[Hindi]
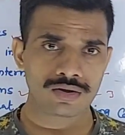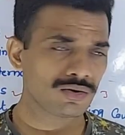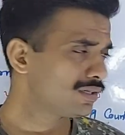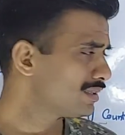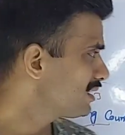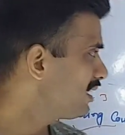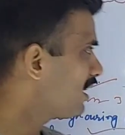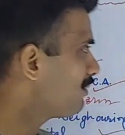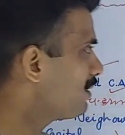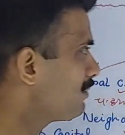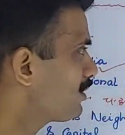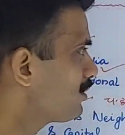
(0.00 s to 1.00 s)
और इसके
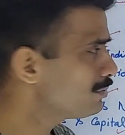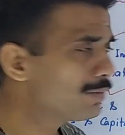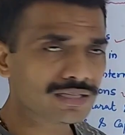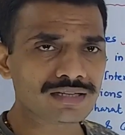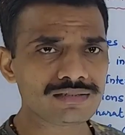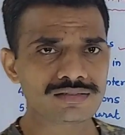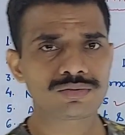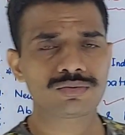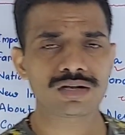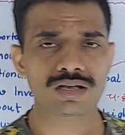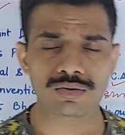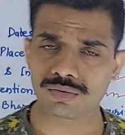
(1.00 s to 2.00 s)
अलावा कुछ बता नहीं
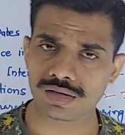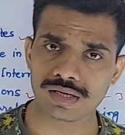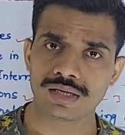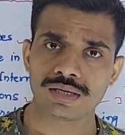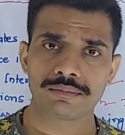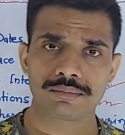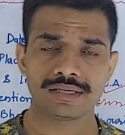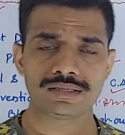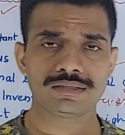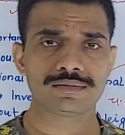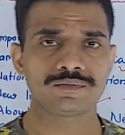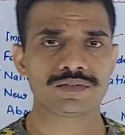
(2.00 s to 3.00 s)
सकूंगा क्योंकि भाई
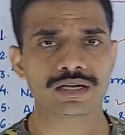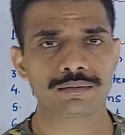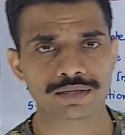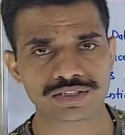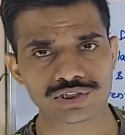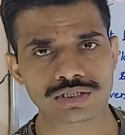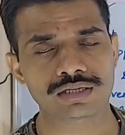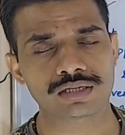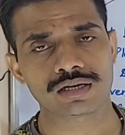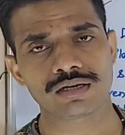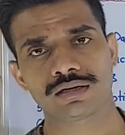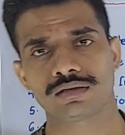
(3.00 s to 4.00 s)
ये कंपटीशन
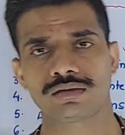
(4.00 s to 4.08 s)
का